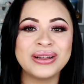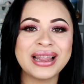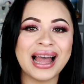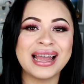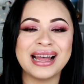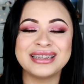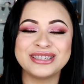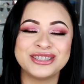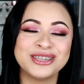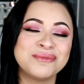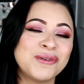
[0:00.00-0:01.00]
Olá
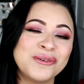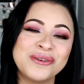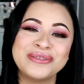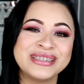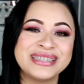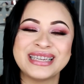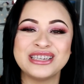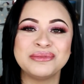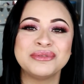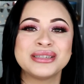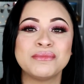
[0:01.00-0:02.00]
gatas, tudo bom com
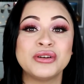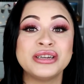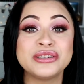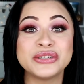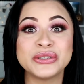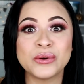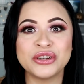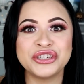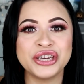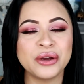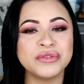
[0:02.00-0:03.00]
vocês meus amores?
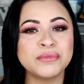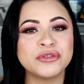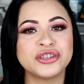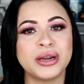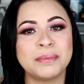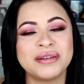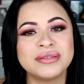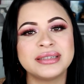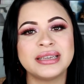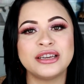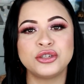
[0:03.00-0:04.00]
Hoje eu vim mostrar para
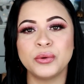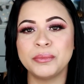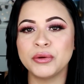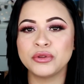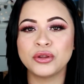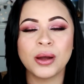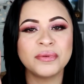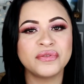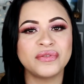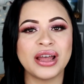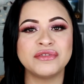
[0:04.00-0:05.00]
vocês o meu top
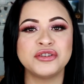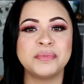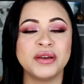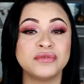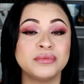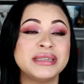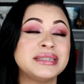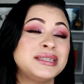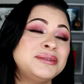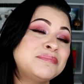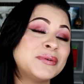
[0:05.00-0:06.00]
5 de
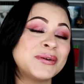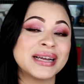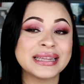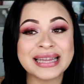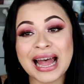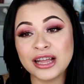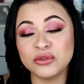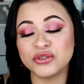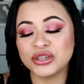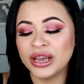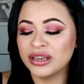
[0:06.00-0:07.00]
perfumes
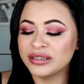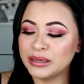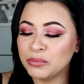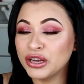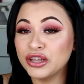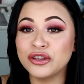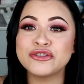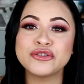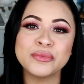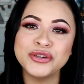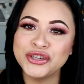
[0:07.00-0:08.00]
importados. Sim, porque nós
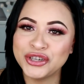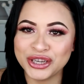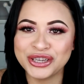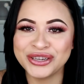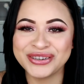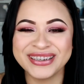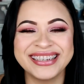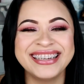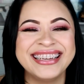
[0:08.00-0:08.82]
somos chiques.